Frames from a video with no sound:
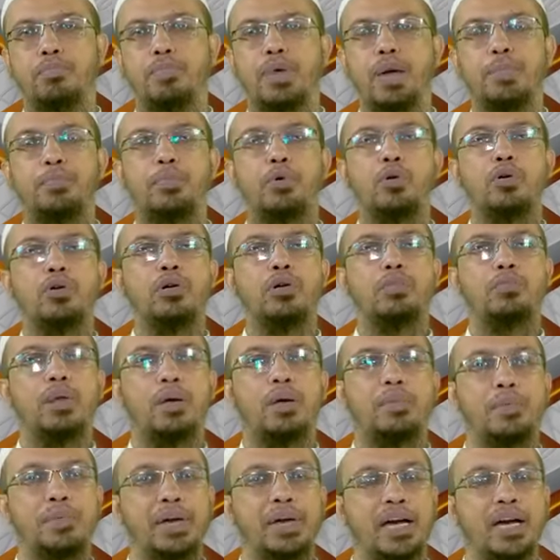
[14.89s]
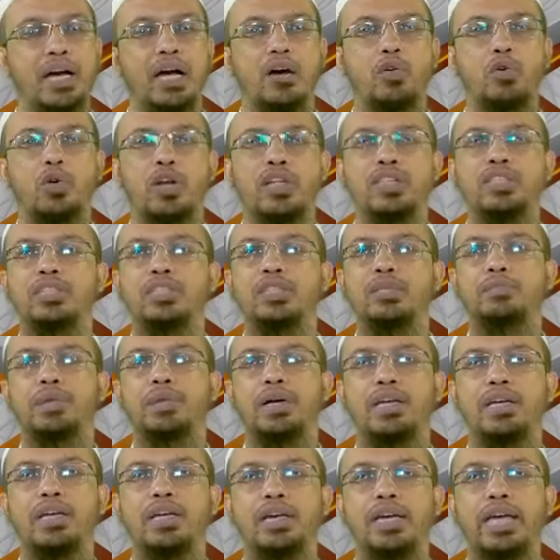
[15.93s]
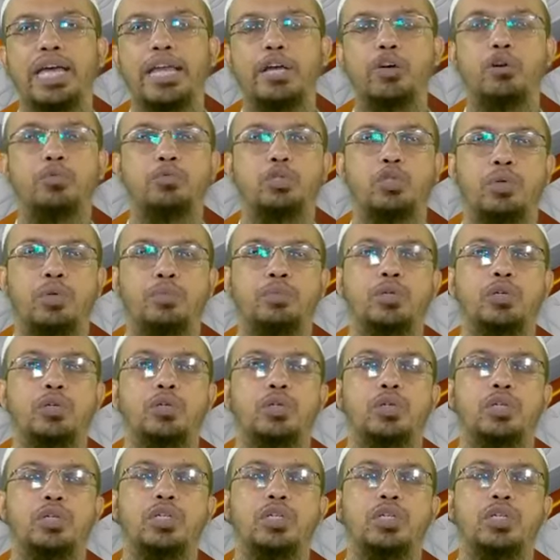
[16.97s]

ব্যাপকভাবে ব্যাখ্যা করা যেতে পারে এরকম শব্দ